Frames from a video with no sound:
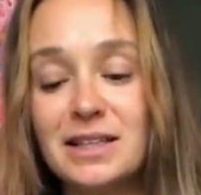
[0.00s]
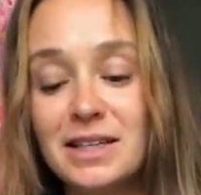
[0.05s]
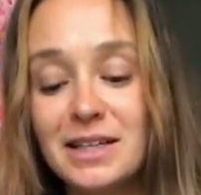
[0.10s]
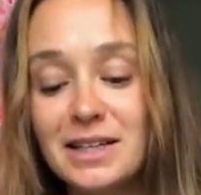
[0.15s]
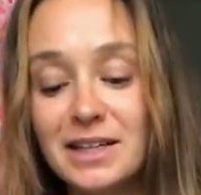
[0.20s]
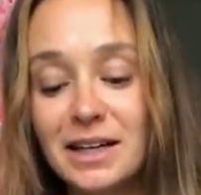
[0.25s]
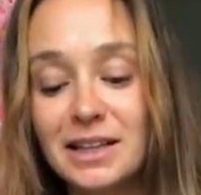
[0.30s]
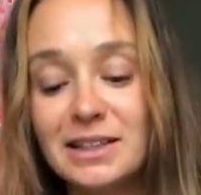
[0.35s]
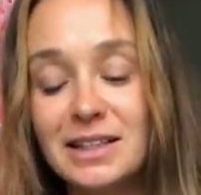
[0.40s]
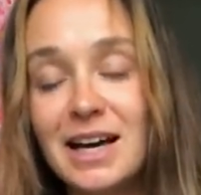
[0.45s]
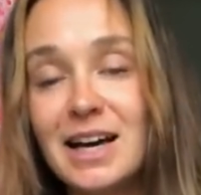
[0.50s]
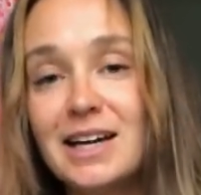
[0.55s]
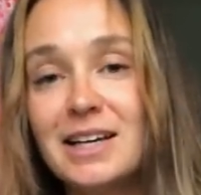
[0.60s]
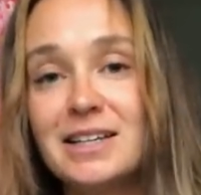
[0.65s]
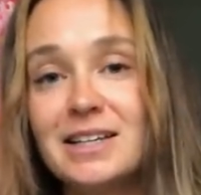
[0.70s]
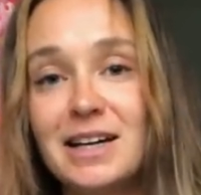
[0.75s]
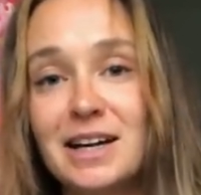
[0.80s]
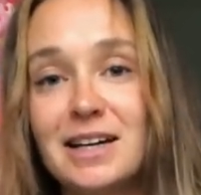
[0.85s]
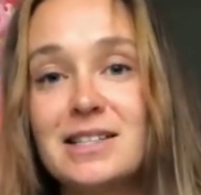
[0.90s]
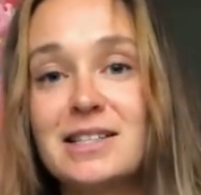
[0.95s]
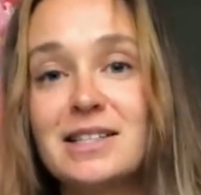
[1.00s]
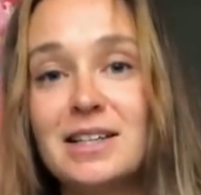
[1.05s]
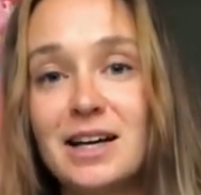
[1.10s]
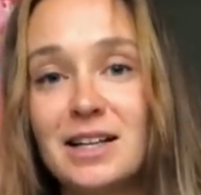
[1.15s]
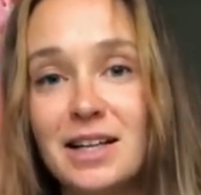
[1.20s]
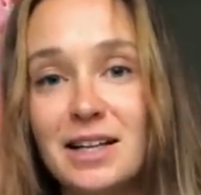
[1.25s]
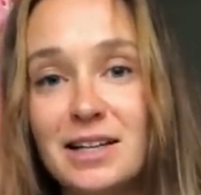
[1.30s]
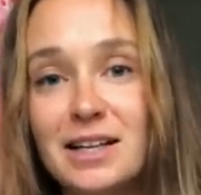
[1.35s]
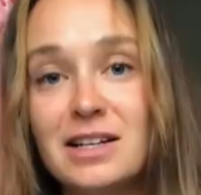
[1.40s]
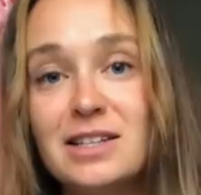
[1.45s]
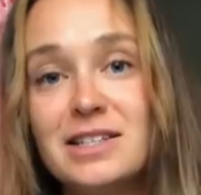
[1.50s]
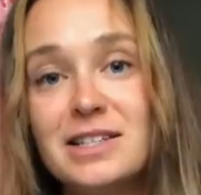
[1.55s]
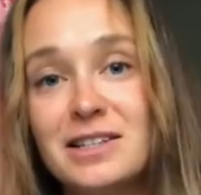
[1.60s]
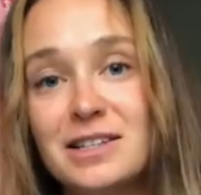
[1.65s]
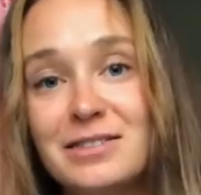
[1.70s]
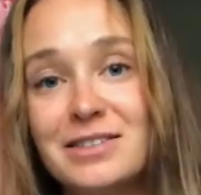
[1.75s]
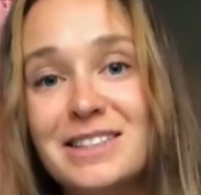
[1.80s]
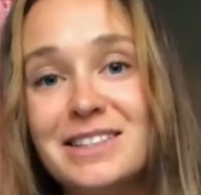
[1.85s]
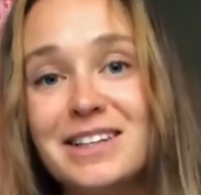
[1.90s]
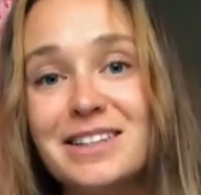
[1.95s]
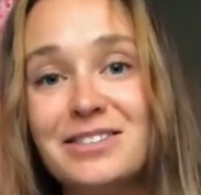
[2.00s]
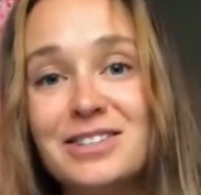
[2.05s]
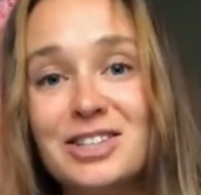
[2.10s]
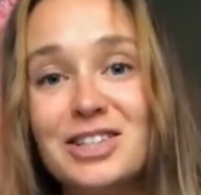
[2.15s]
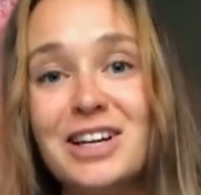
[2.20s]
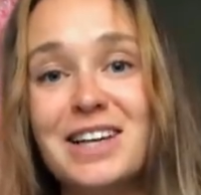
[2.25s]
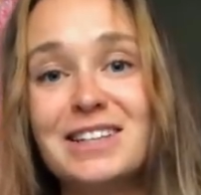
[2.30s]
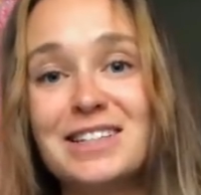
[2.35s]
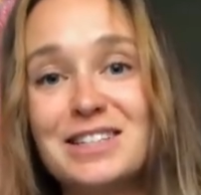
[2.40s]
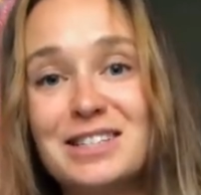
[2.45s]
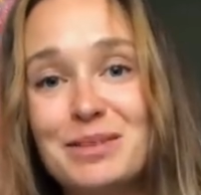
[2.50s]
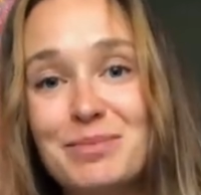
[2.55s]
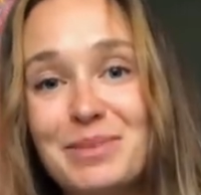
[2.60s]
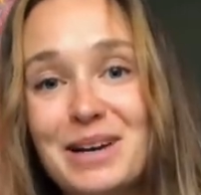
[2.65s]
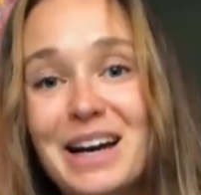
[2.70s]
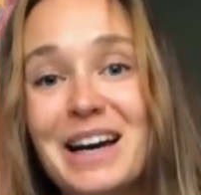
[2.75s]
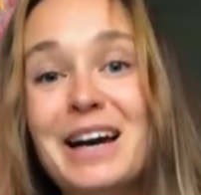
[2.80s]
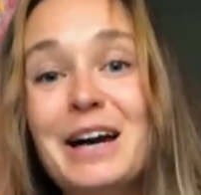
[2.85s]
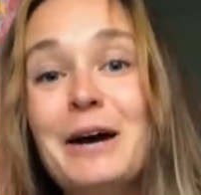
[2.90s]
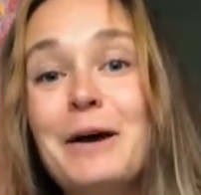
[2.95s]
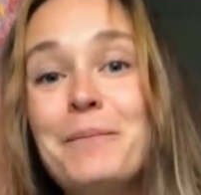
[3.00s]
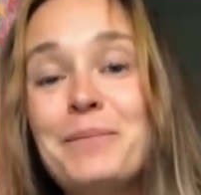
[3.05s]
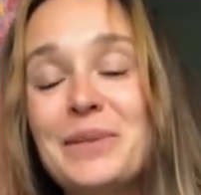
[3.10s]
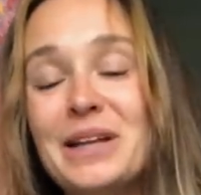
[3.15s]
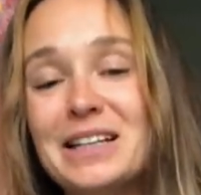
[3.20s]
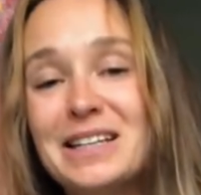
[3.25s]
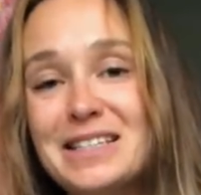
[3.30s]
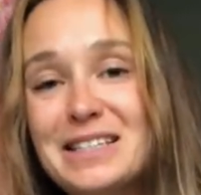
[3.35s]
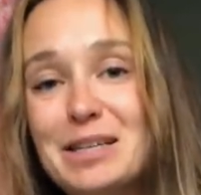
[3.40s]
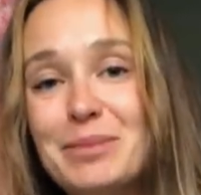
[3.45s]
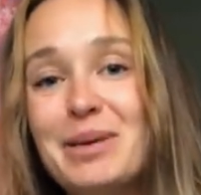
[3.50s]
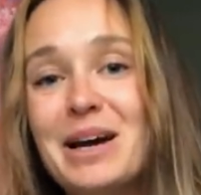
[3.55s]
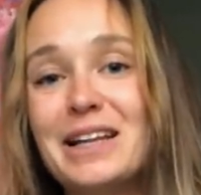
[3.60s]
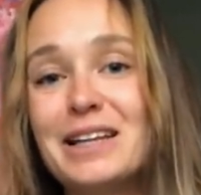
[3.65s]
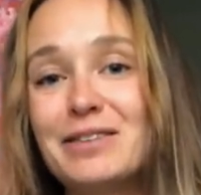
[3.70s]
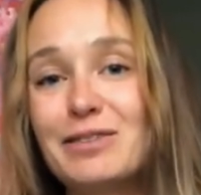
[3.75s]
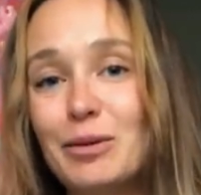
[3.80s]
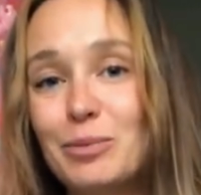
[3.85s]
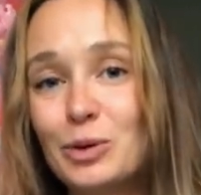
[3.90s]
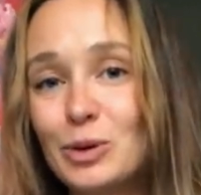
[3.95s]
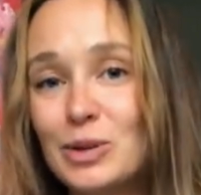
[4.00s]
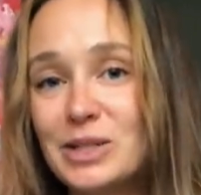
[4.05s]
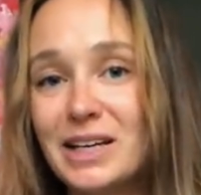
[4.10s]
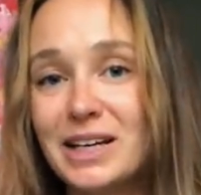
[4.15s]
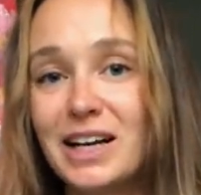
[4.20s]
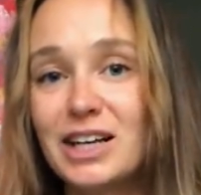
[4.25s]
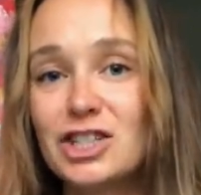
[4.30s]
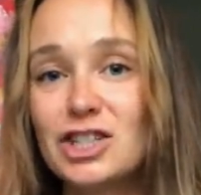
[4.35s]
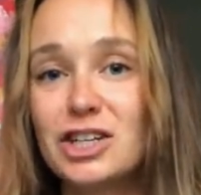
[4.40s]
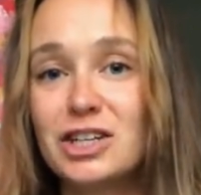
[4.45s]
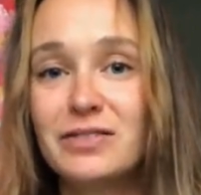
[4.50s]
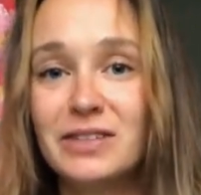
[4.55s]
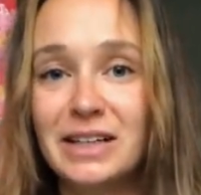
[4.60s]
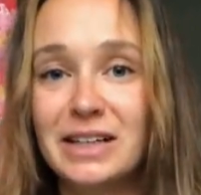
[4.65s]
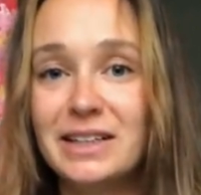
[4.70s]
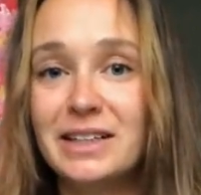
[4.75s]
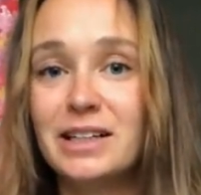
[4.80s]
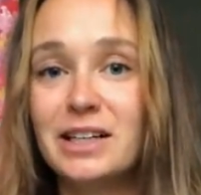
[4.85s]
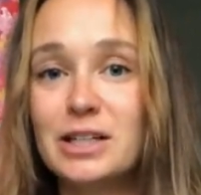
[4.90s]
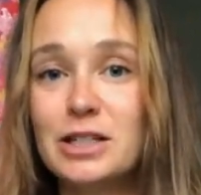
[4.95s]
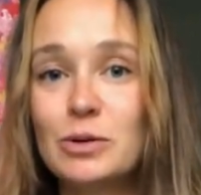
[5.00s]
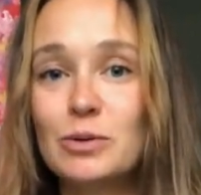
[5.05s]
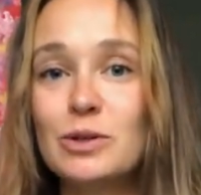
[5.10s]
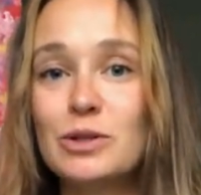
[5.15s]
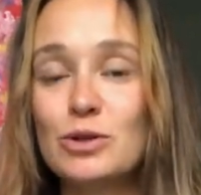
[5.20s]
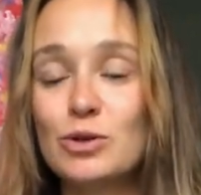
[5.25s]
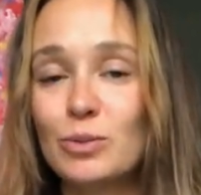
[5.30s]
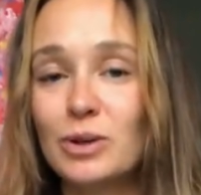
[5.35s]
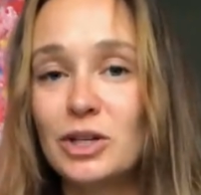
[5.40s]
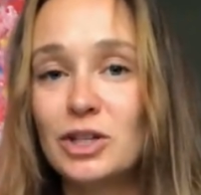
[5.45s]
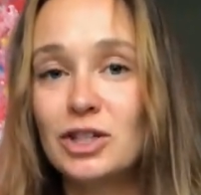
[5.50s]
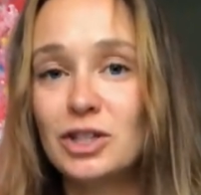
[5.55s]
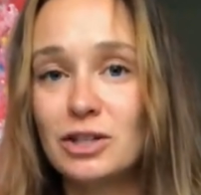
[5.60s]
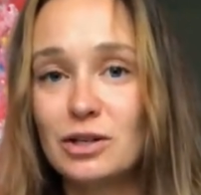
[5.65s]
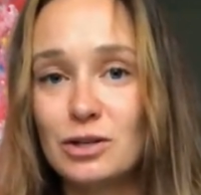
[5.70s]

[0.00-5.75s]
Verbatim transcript: И когда я стала анализировать и отвечать на себя, для себя на вопрос, а как же не выглядит городской сумасш...